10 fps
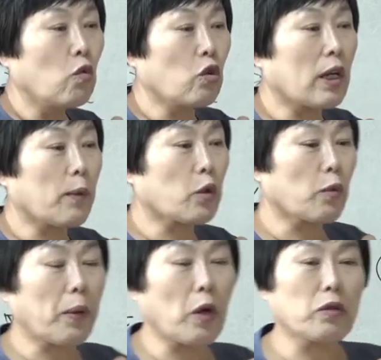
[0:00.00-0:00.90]
우리가
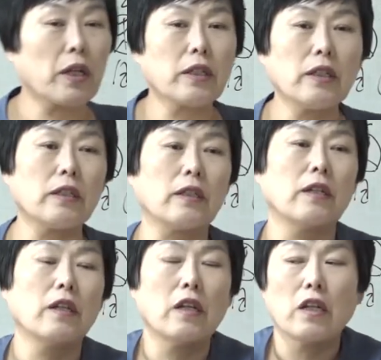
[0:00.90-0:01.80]
보통 배울 때는
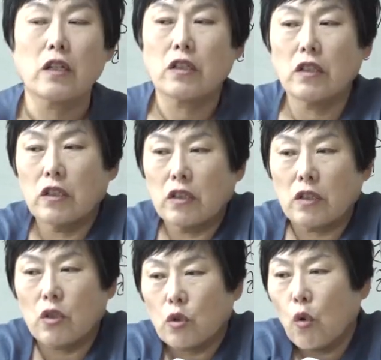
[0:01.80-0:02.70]

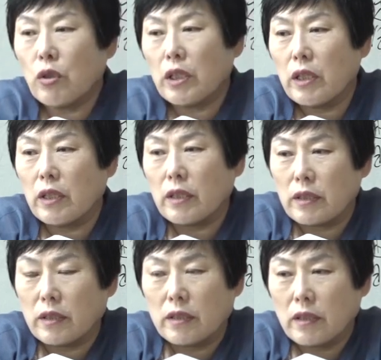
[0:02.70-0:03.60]
그 저
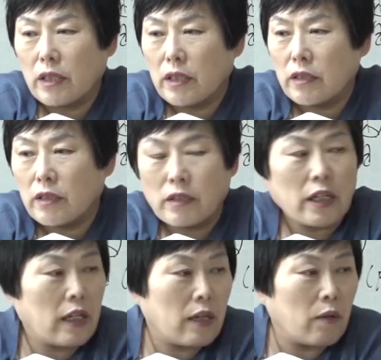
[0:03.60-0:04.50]
손이 저게
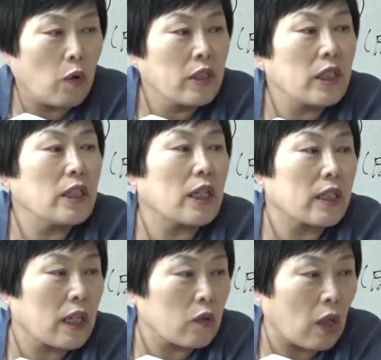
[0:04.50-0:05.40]
그제 원신이라 고
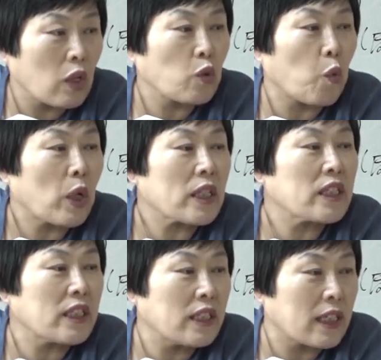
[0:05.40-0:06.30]
그래요. 되게
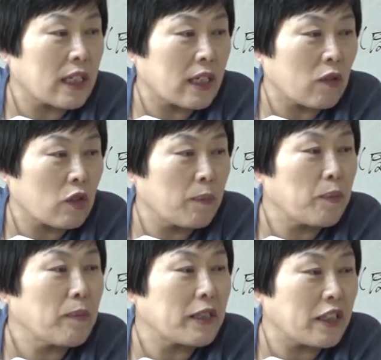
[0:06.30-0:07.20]
좋았던 신이잖아요.
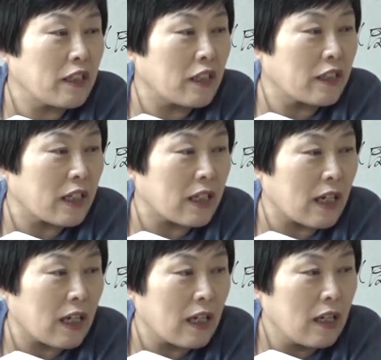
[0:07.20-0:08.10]
기쁨의
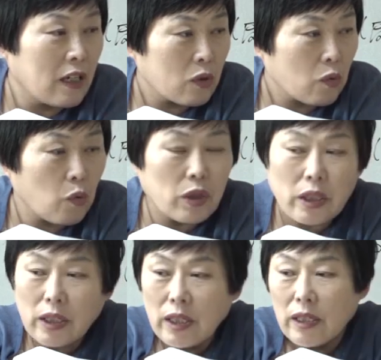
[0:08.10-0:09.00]
신이었잖아.
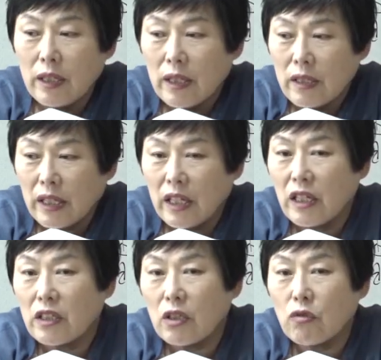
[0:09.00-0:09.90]
손이. 근데
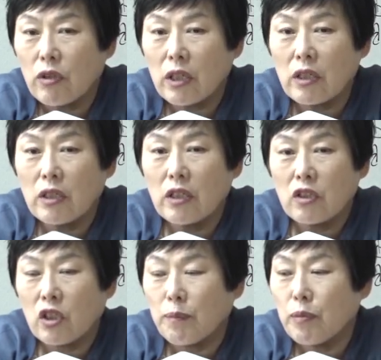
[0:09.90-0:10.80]
이런 경우에는
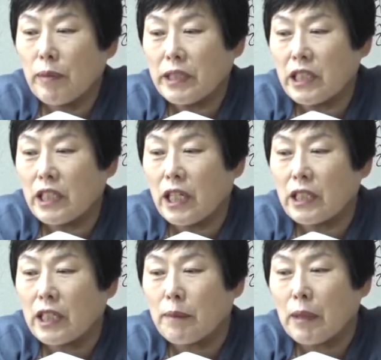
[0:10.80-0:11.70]
기쁨의 신이
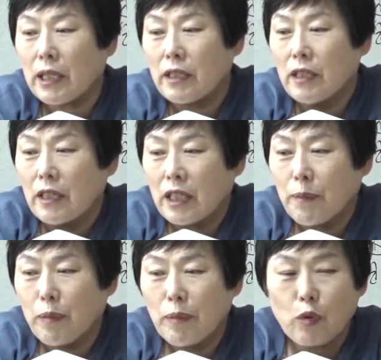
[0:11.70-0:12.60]
아니라 막
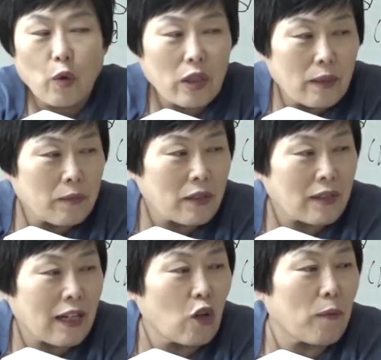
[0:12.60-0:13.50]
기쁨이 도가 넘쳐서
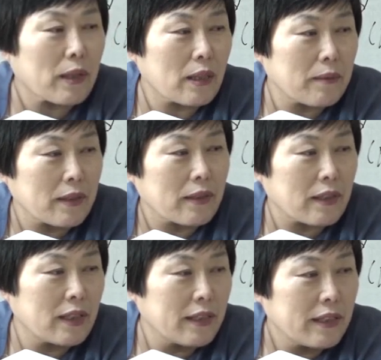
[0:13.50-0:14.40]
살로 바뀌어버린 거예요.